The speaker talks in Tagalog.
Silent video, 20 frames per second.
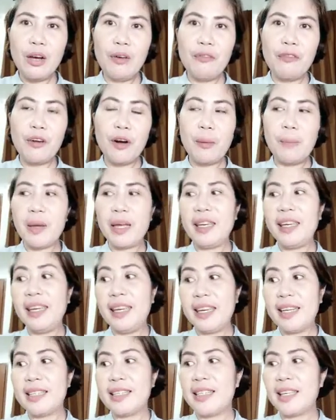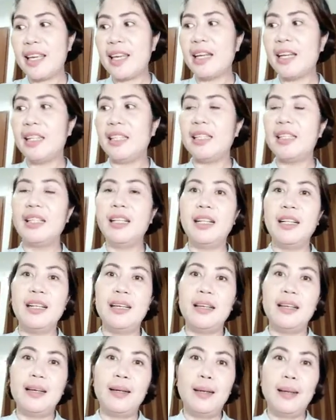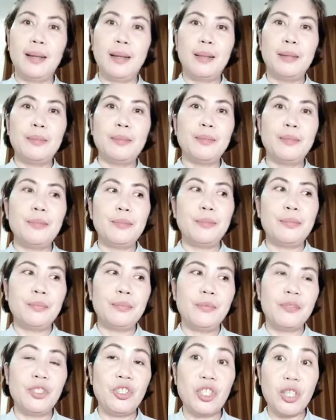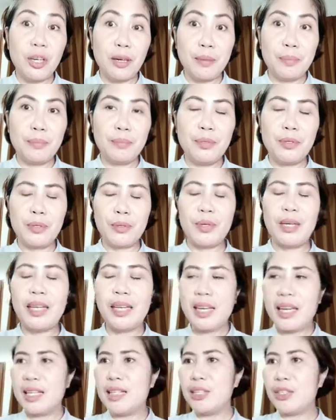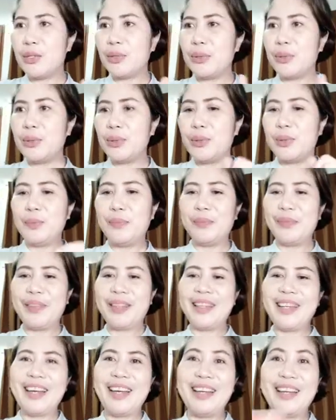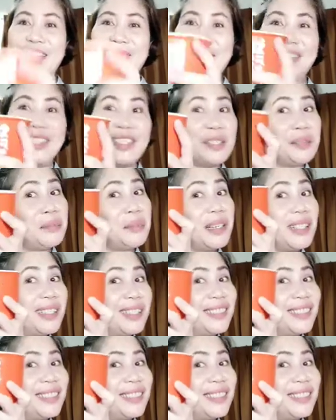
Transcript: for my ESL um, job. So, ayan. So, I love this one.